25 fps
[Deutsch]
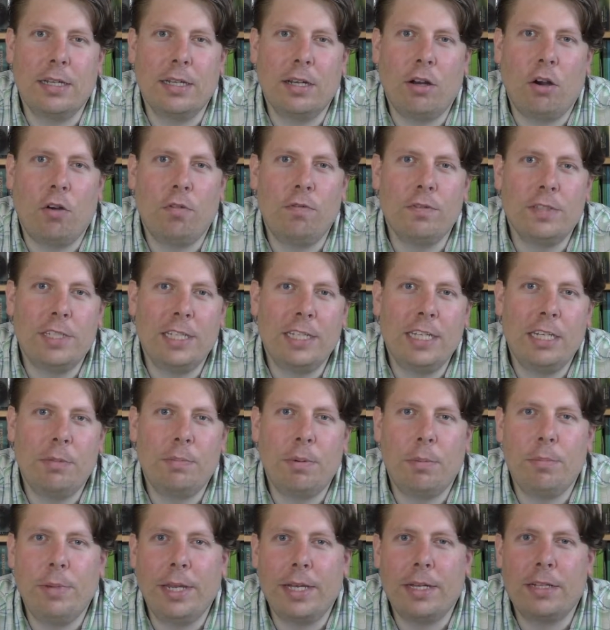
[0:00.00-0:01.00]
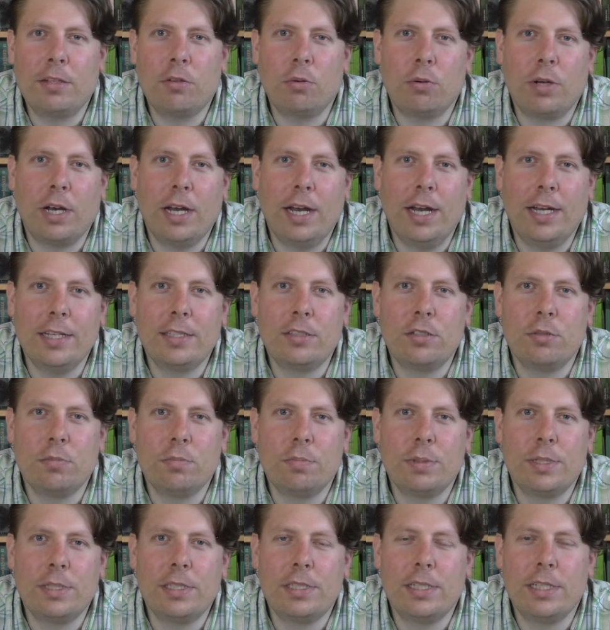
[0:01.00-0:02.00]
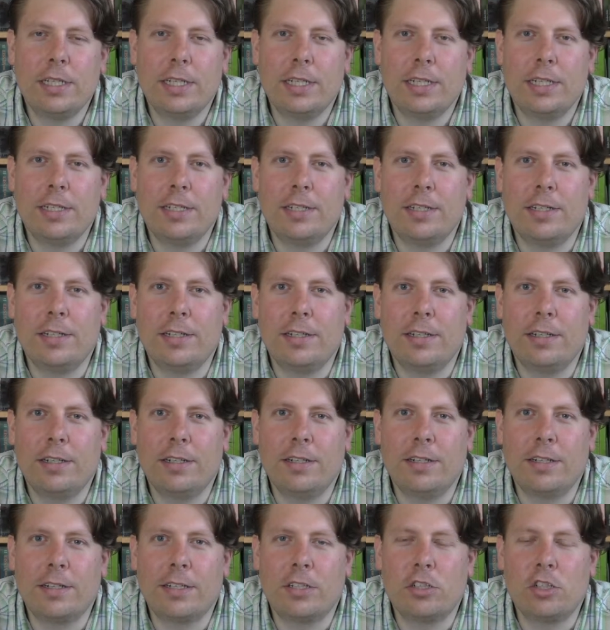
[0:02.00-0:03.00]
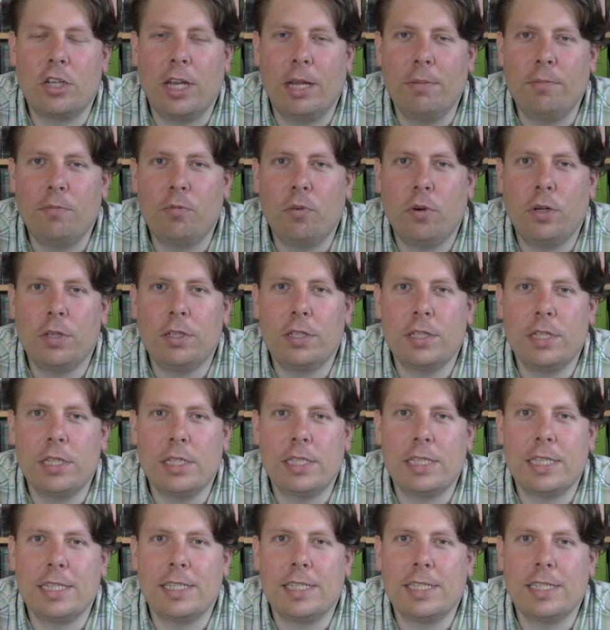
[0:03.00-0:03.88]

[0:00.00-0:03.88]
offensichtlich beim Lektorat so ein bisschen äh, geschlampt worden ist.